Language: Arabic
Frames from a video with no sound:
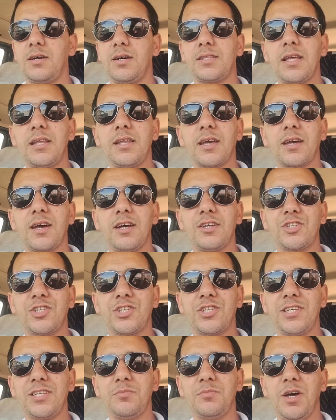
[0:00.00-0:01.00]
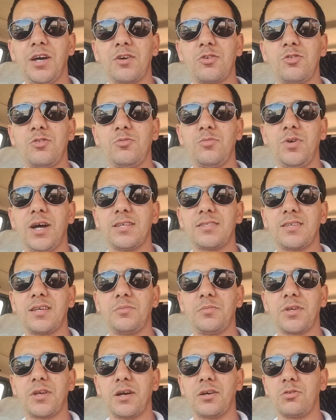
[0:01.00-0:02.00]
هذا آه لقاء جديد معكم
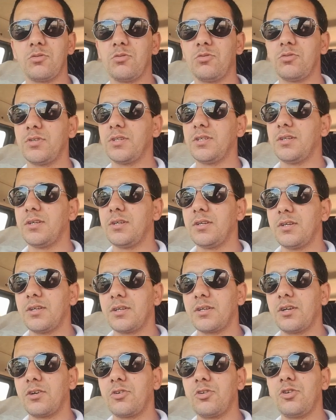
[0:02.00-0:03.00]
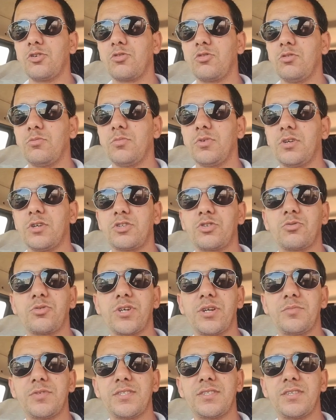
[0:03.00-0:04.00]
حسن ميكانو كنقول لكم
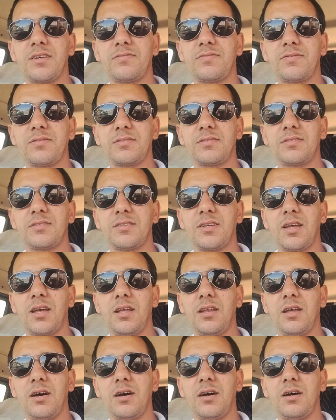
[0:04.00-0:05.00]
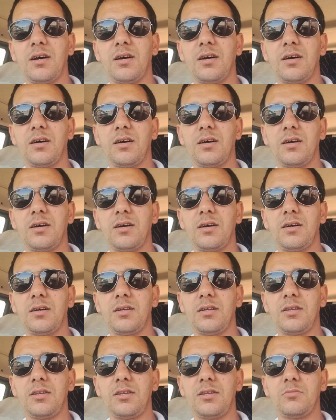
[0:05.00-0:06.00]
شكرا بزاف على
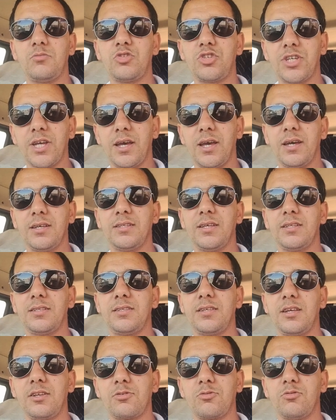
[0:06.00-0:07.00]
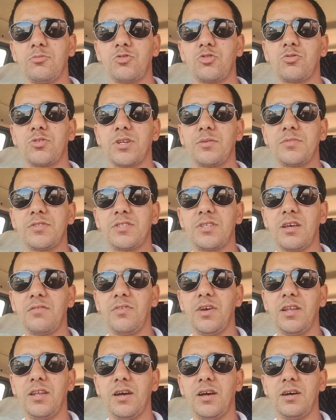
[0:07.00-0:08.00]
المشاهدات ديالكم شكرا
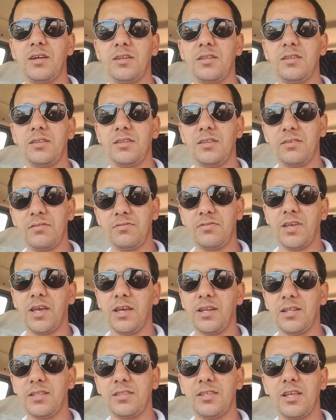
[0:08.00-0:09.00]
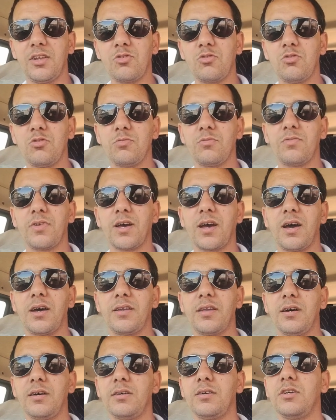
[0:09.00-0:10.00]
بزاف على الانفعالات ديالكم في
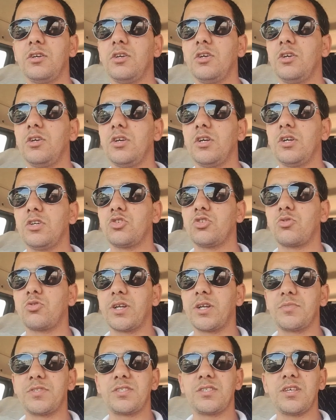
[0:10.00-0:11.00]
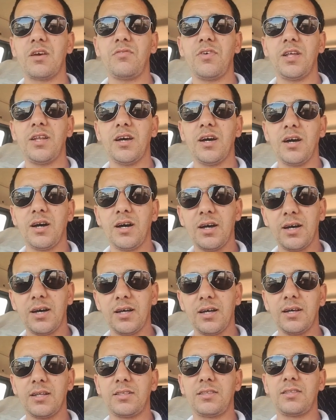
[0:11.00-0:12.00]
القناه شكرا بزاف على
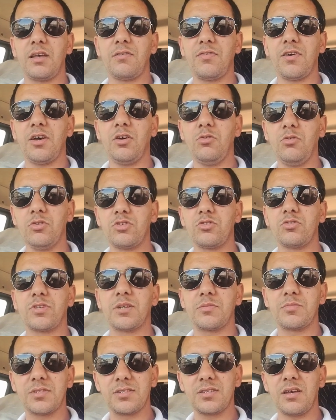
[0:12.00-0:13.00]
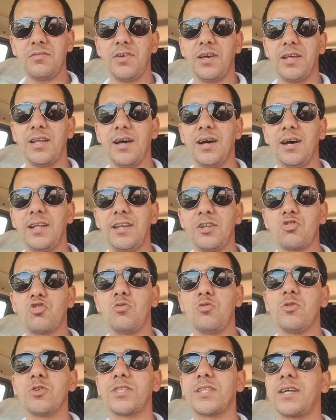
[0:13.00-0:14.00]
التفاعل شكرا بزاف على لي
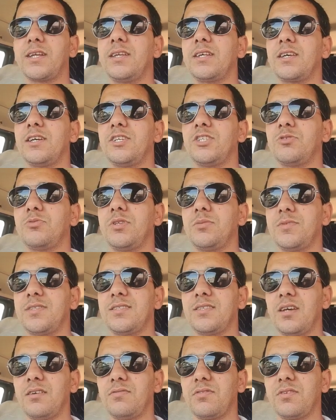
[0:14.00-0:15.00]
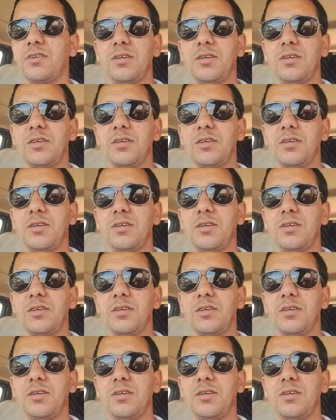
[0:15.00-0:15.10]
كومونتير اللي كيجوني بزاف